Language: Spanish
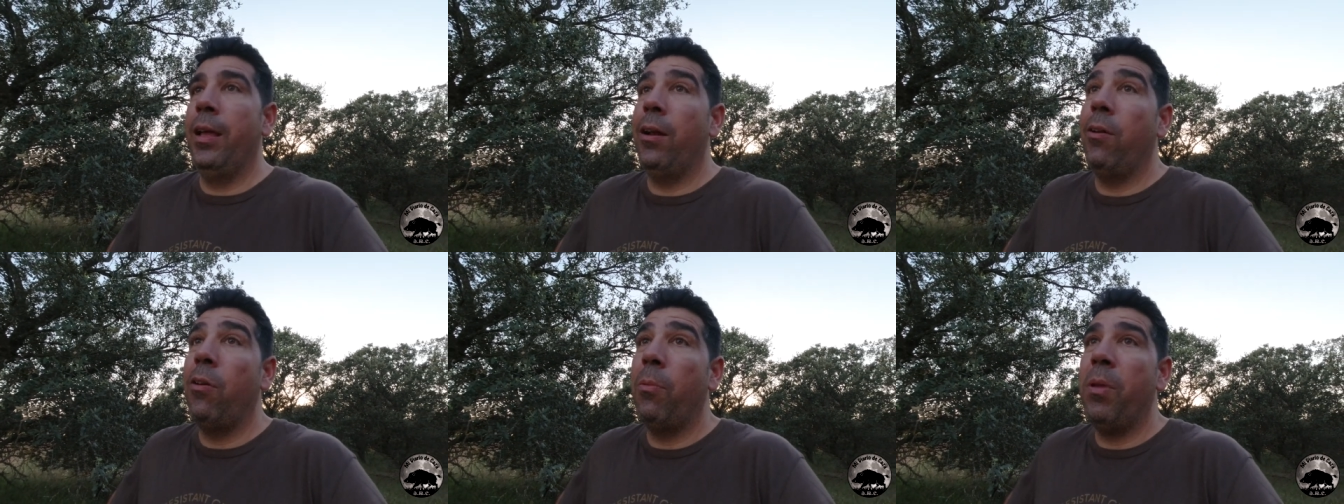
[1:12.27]

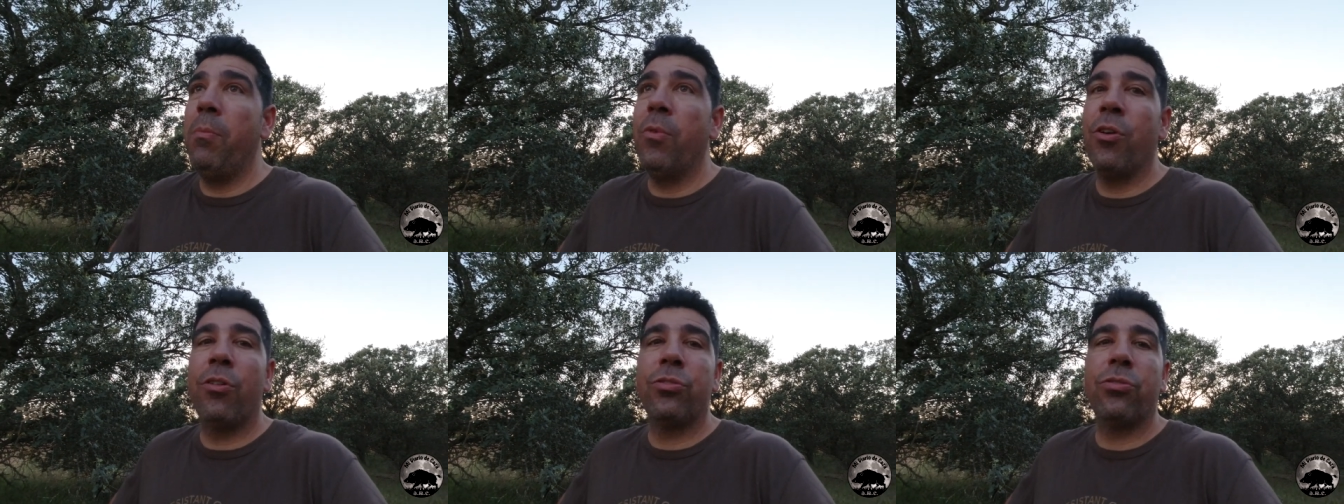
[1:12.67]
Lo
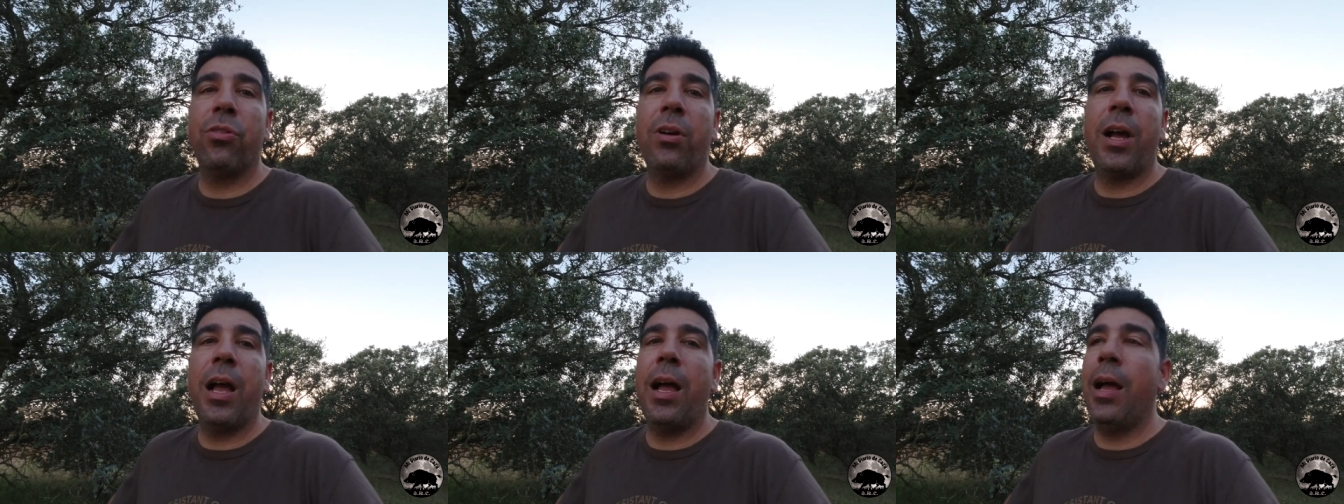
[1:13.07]
mismo nos
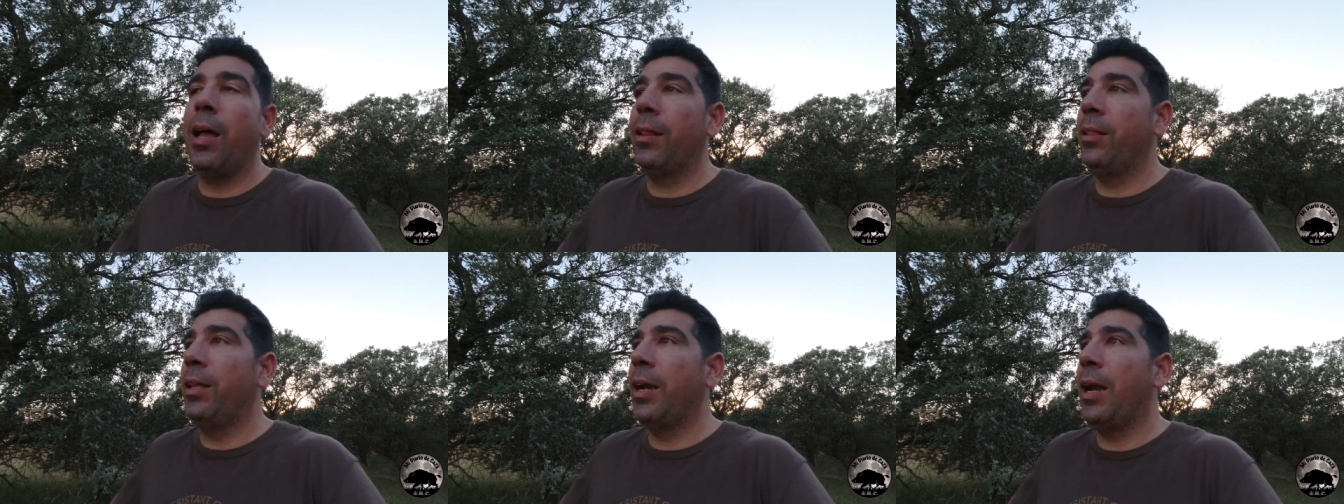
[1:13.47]

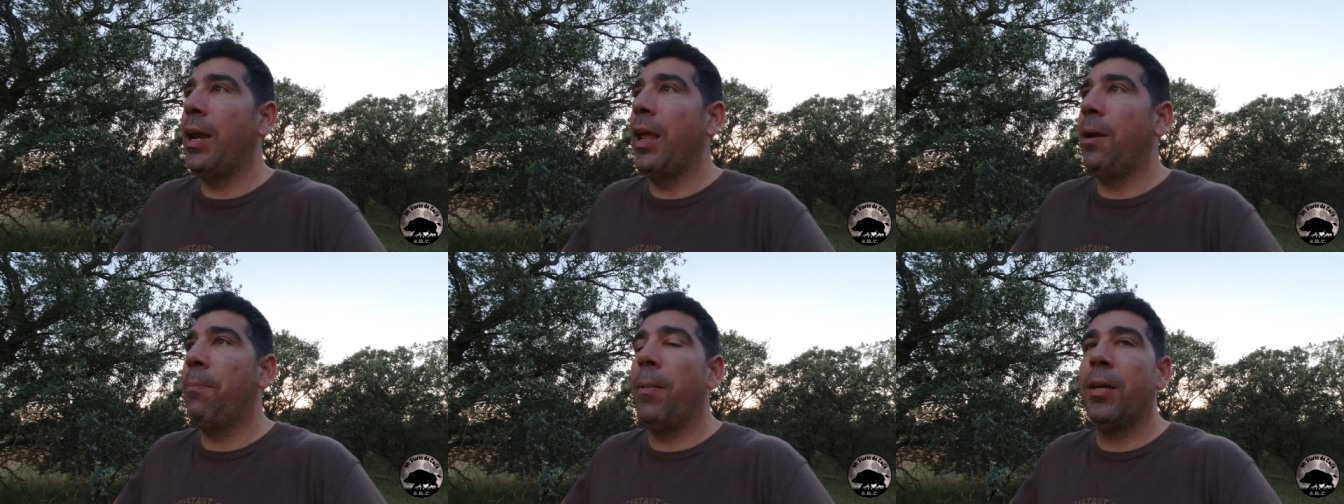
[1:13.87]
toca
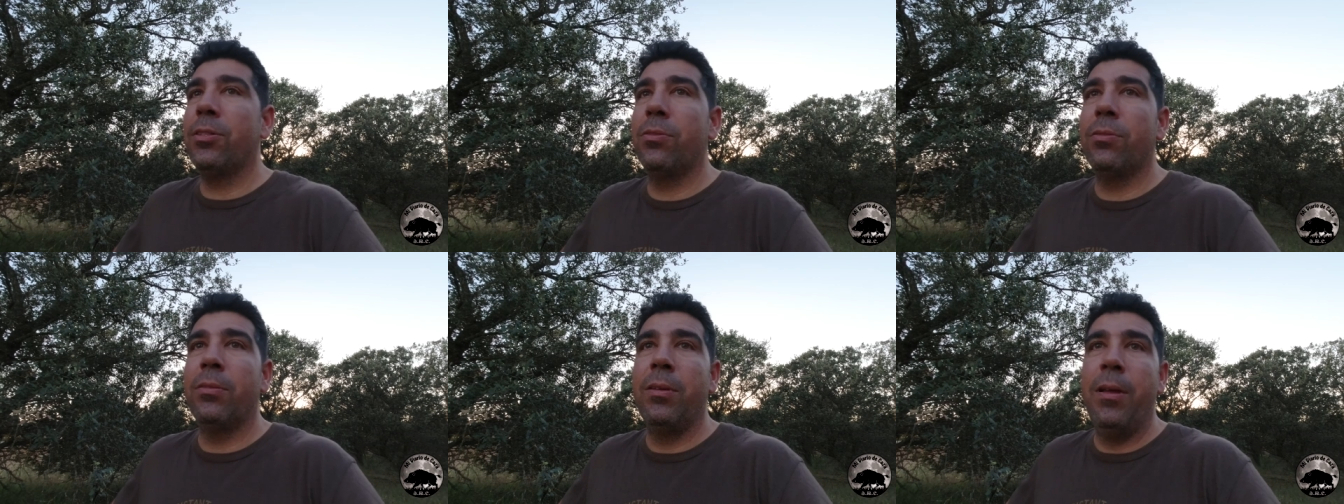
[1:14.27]
tirarle al
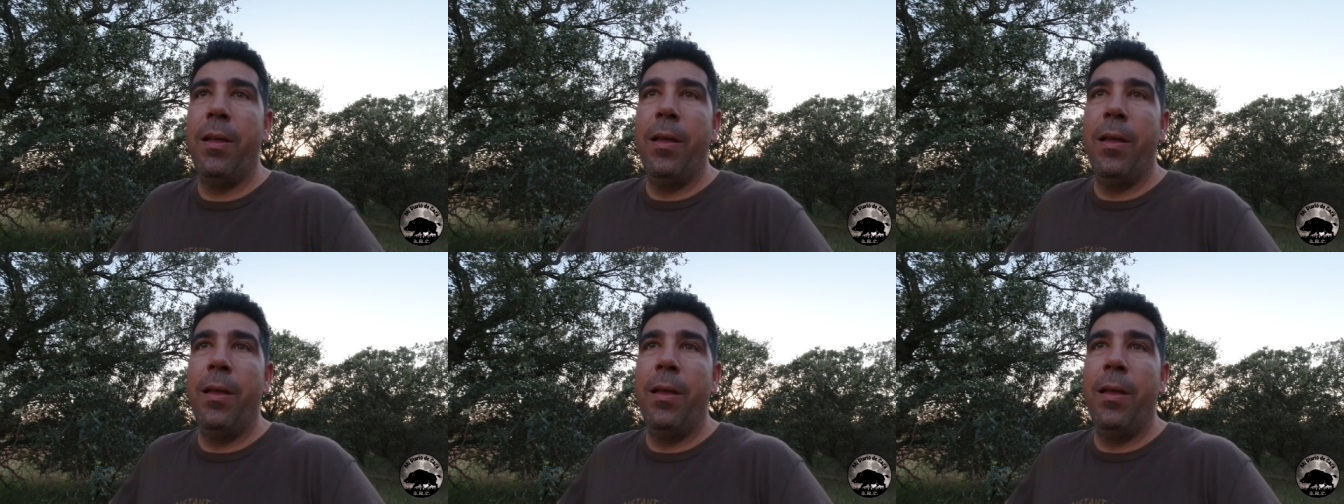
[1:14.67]
paso.